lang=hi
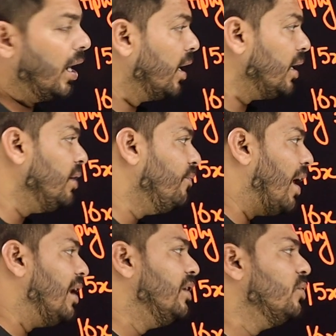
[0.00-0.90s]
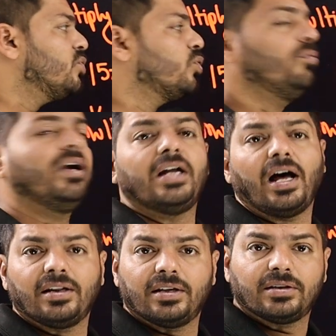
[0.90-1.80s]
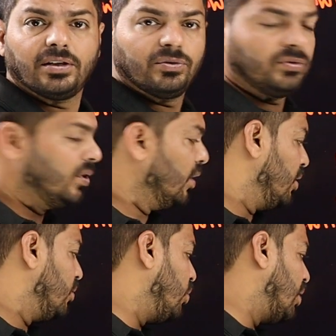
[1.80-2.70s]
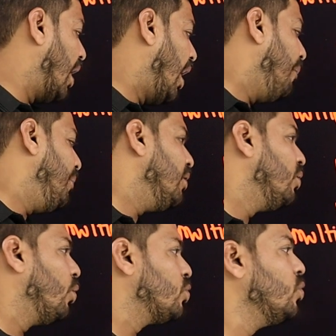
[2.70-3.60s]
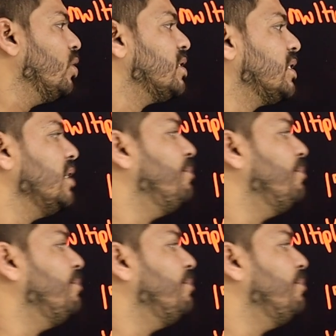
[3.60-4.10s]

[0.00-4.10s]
अगर इन वैल्यूज़ को मैं डाल देता हूँ तो यहाँ पर 980